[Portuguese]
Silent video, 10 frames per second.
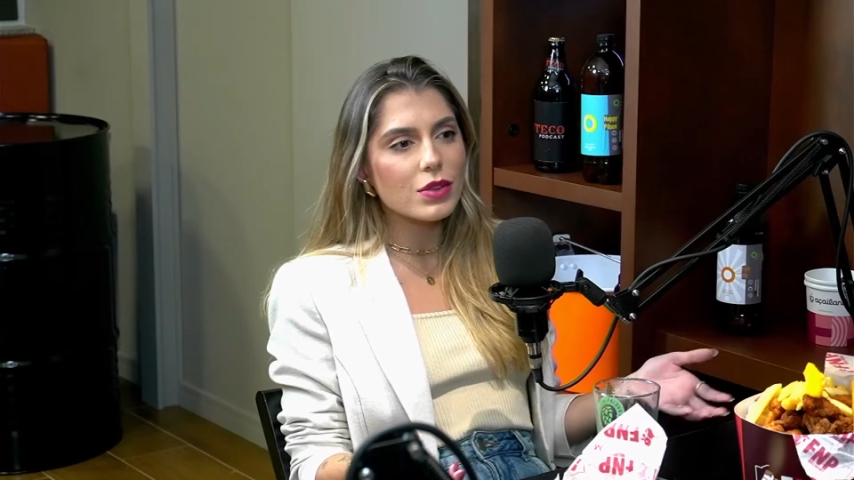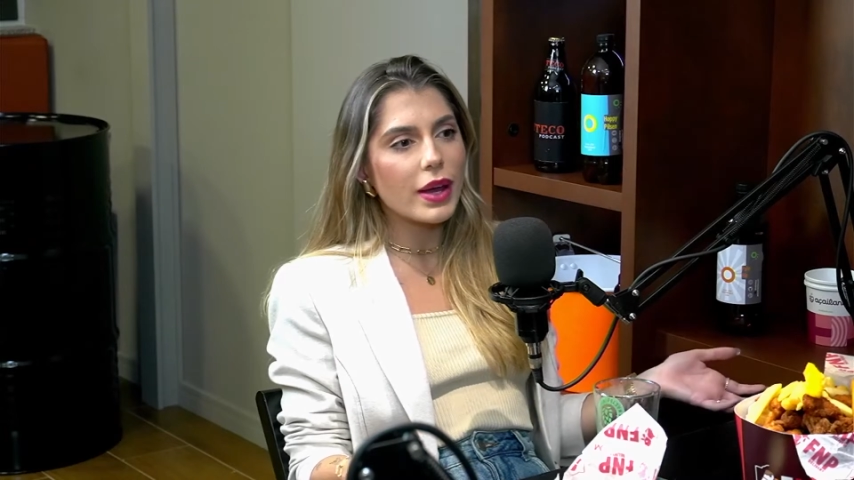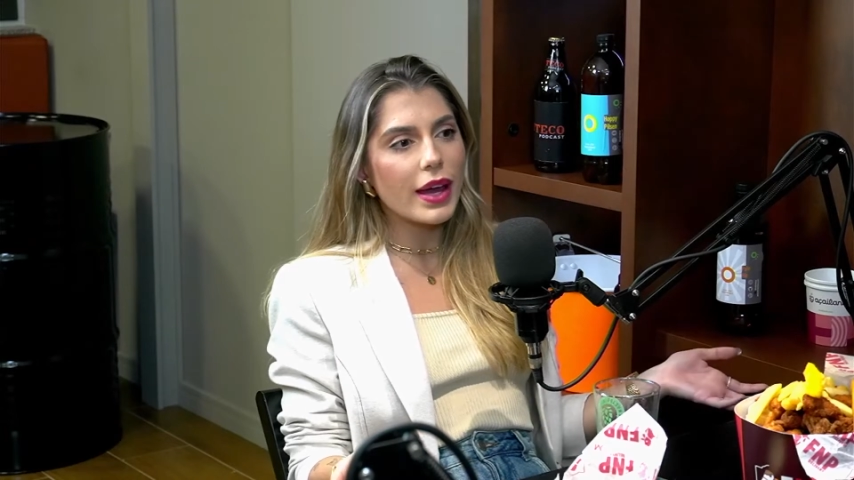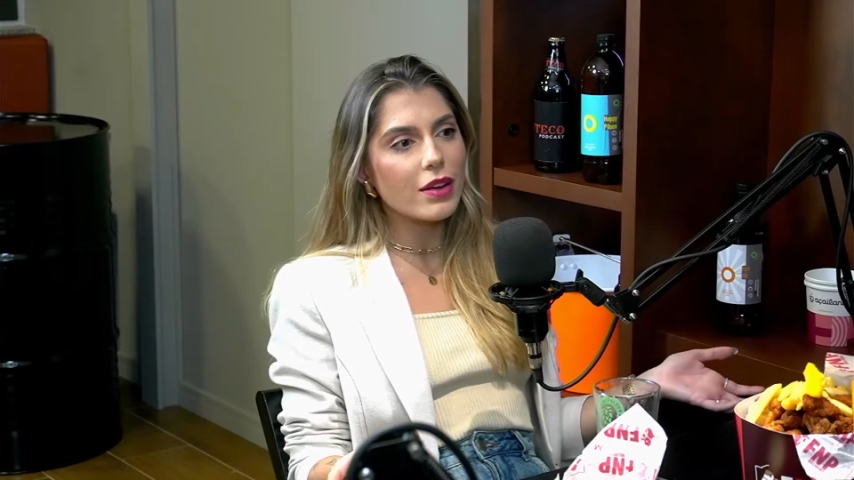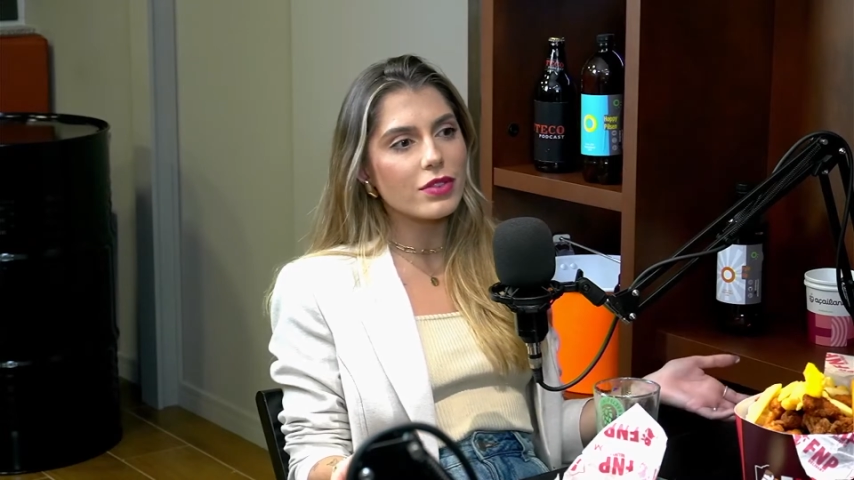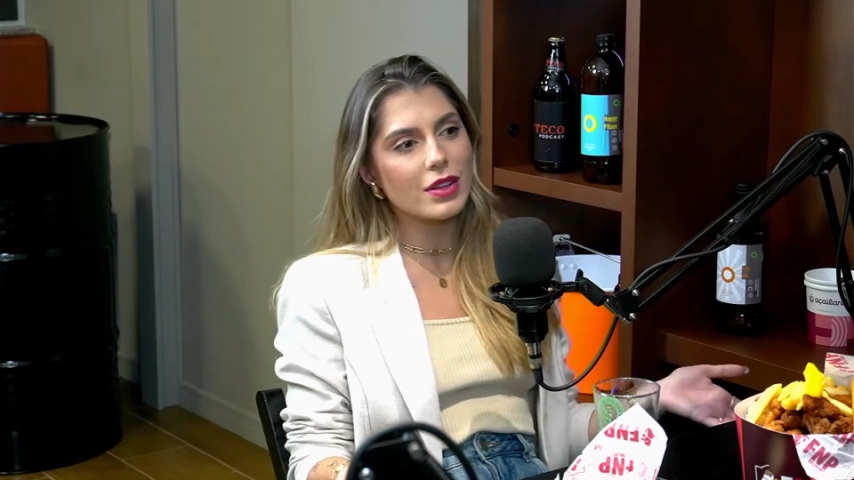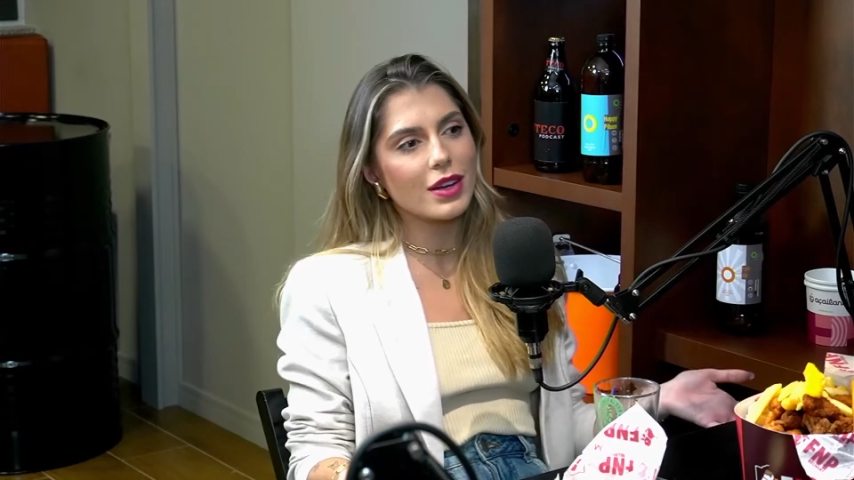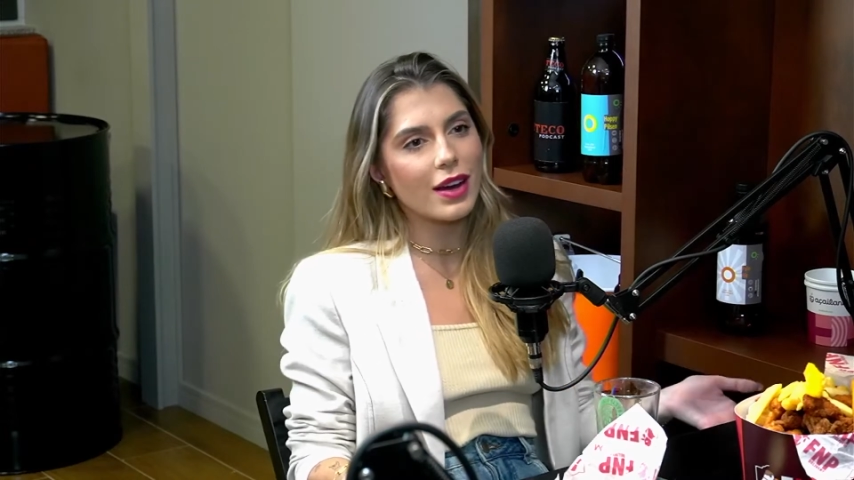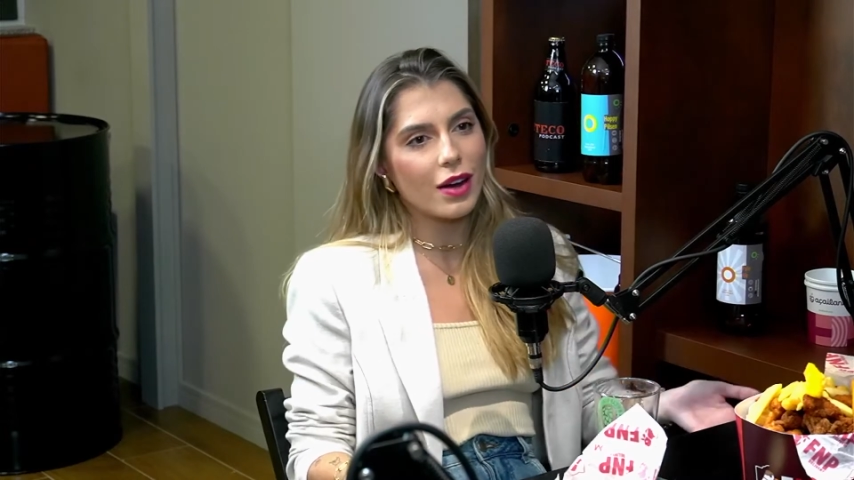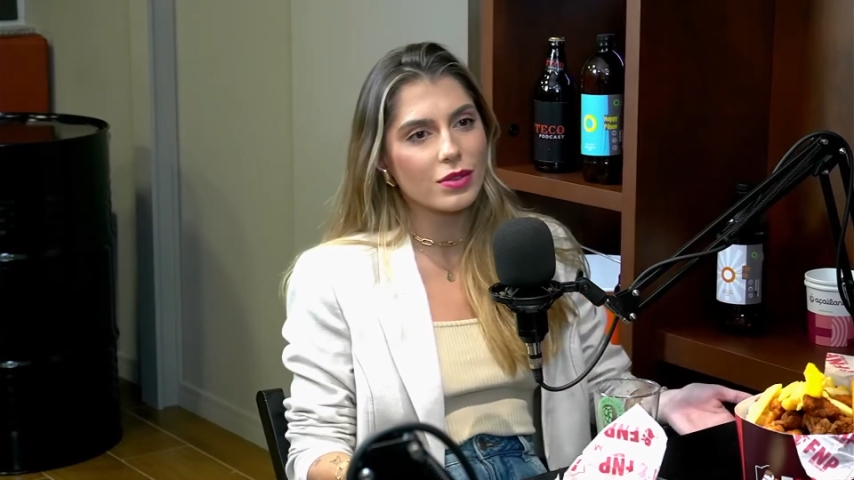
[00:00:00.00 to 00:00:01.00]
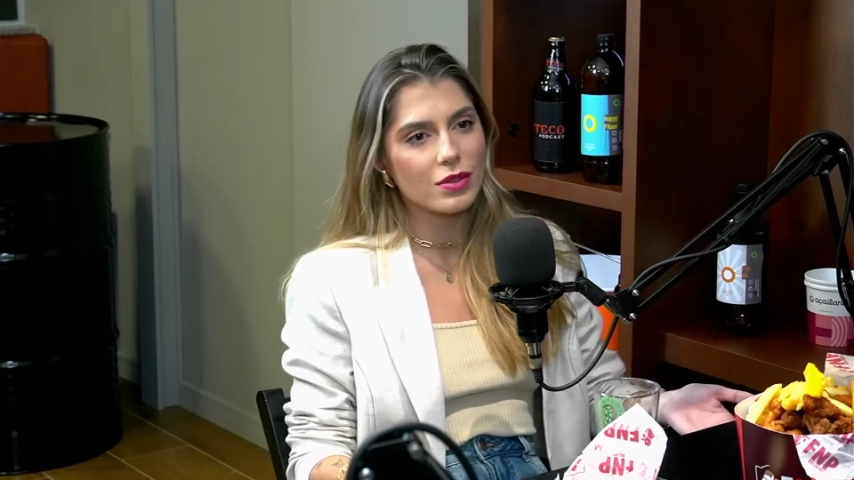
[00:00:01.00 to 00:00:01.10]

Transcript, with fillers: não é a vida real.